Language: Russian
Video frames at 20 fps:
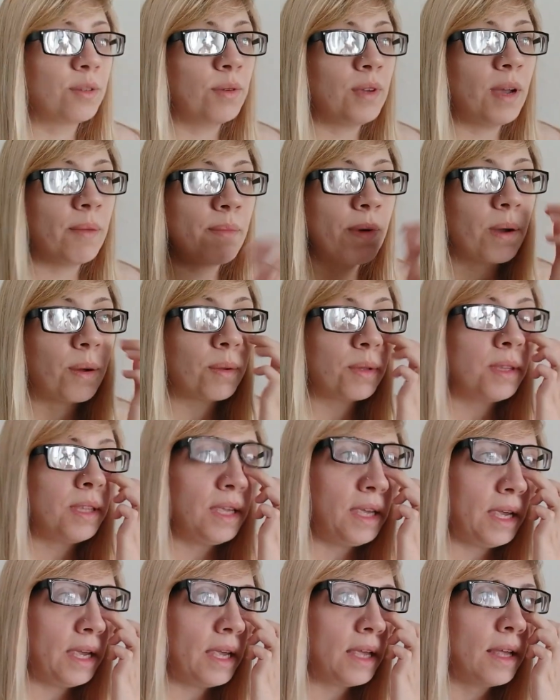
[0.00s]
что я пару
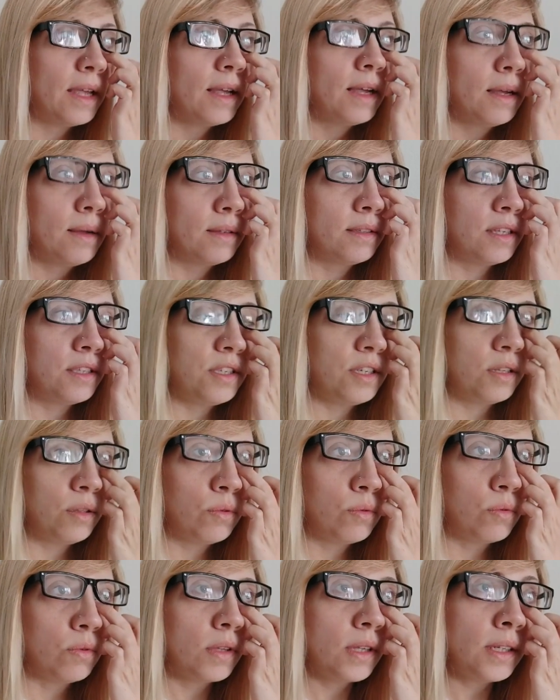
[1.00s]
дней
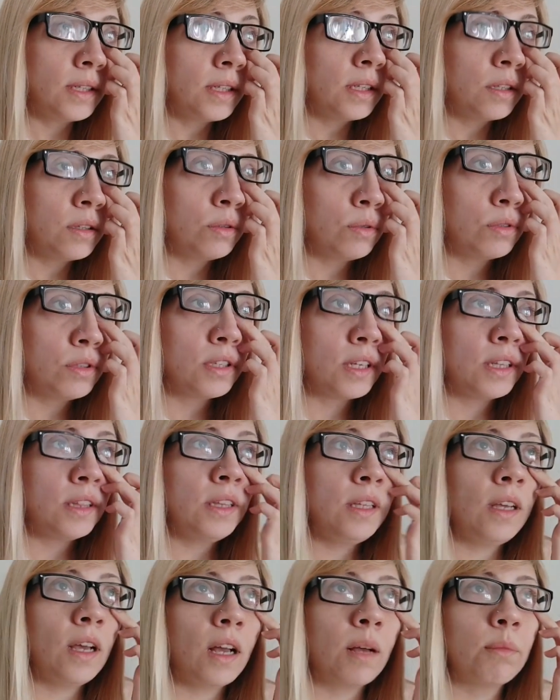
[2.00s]
затянула, до
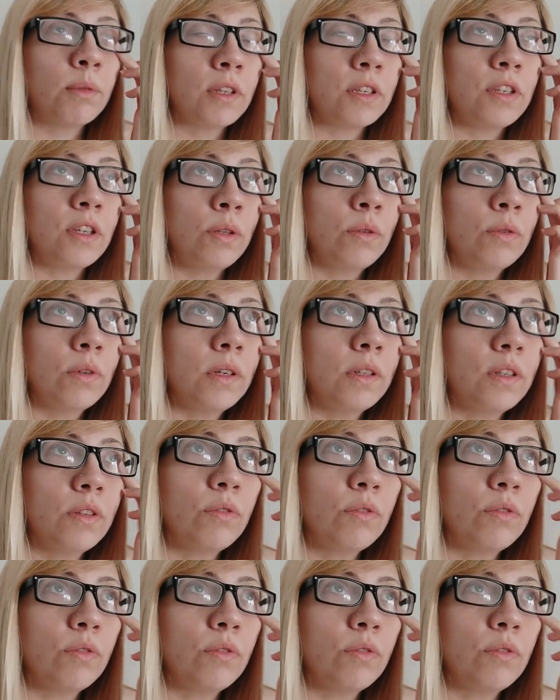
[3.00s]
среды как бы затянула.